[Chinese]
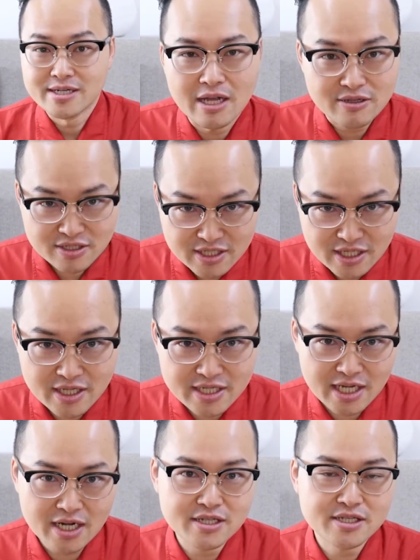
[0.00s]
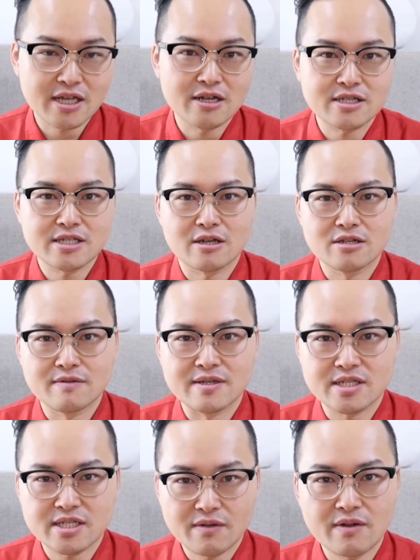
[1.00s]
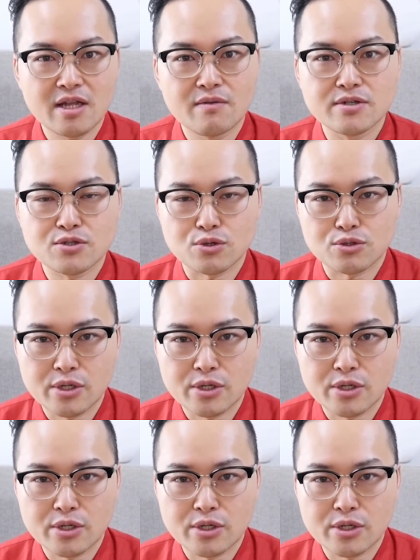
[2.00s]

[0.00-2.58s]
然后今天呢，一样呢是要介绍日本 Seven Eleven 所